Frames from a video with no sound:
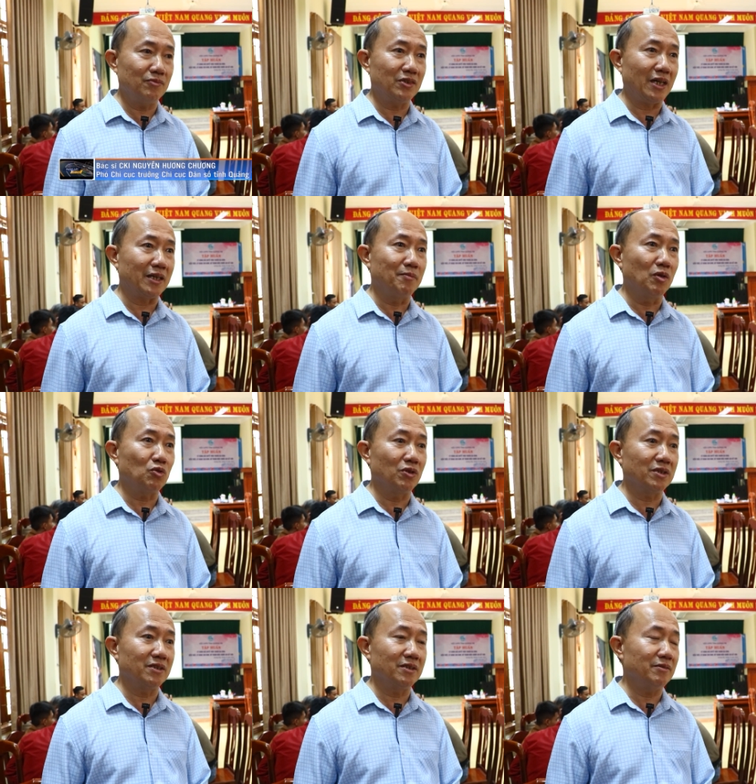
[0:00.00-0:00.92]
cả cái mâu
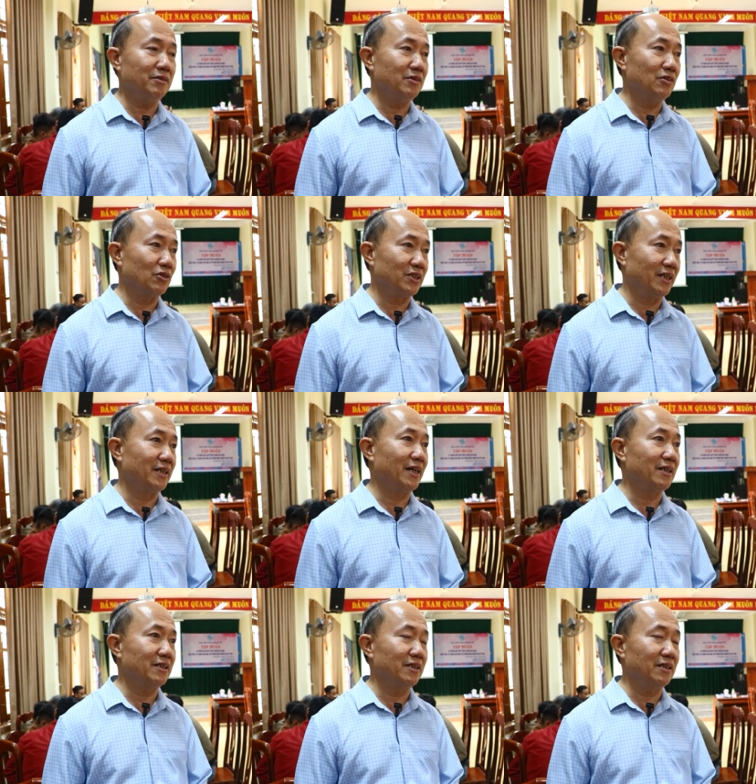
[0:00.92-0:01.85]
thuẫn nó xảy
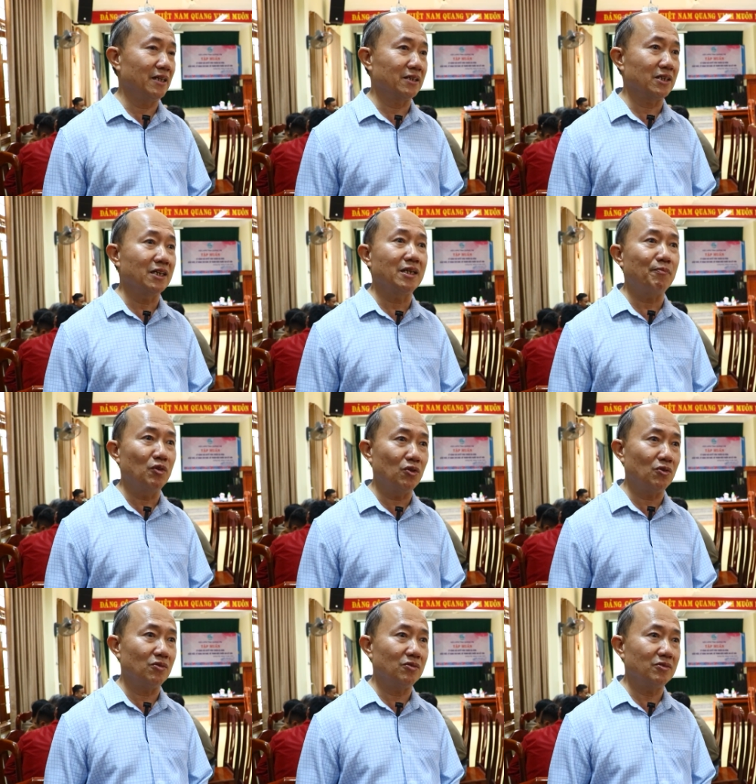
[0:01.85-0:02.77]
ra thì hàng từng cấp
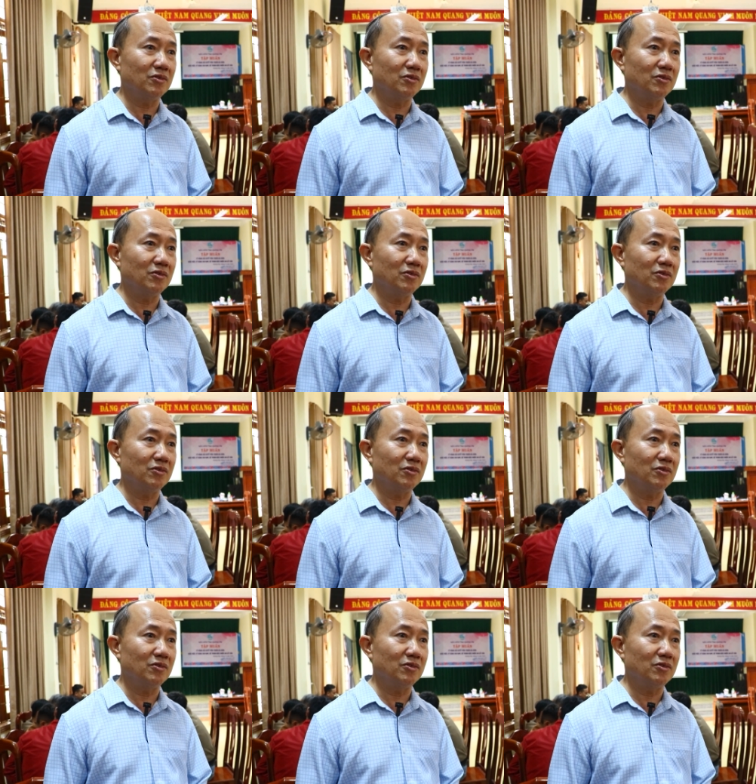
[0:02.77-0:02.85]
độ